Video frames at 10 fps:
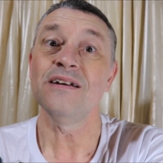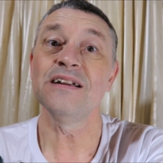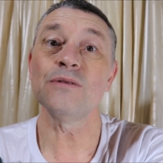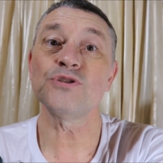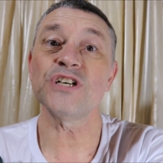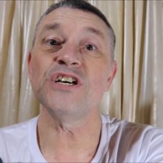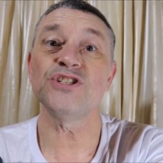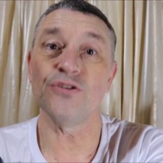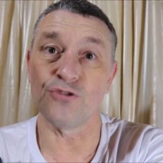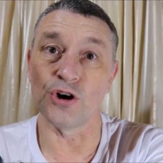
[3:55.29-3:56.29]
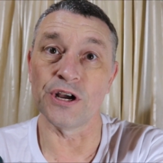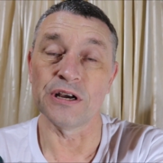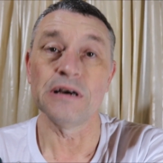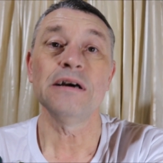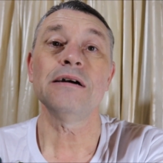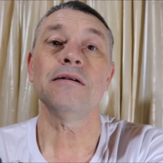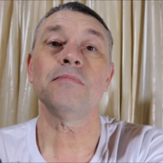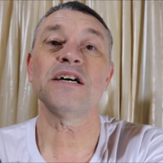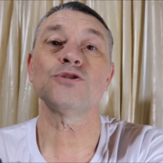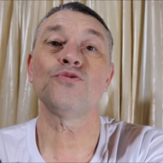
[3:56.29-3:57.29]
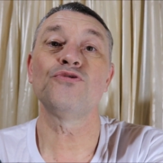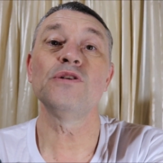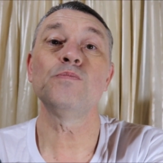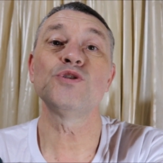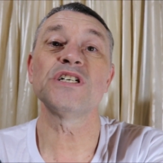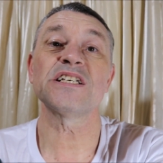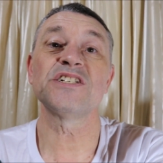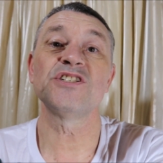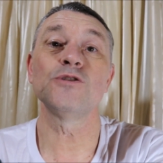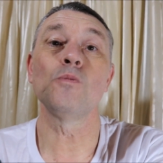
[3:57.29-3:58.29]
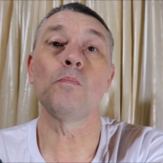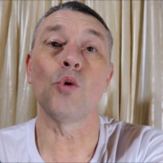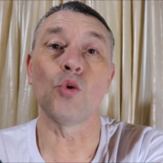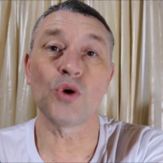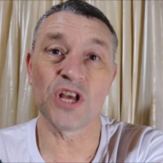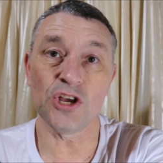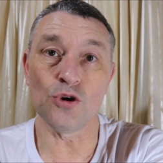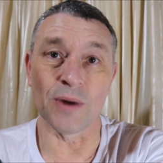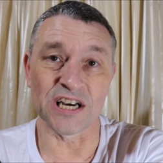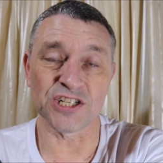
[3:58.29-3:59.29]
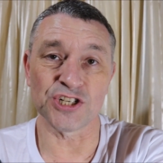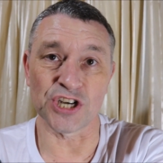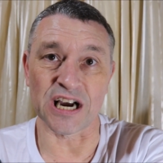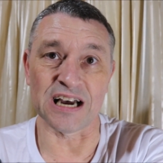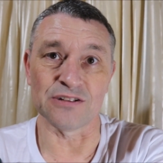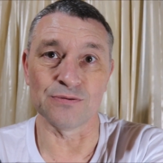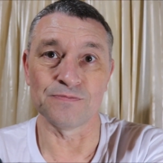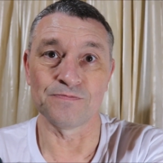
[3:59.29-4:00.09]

Não sei se foi, mas o fim podia ter sido um pouquinho mais esticado.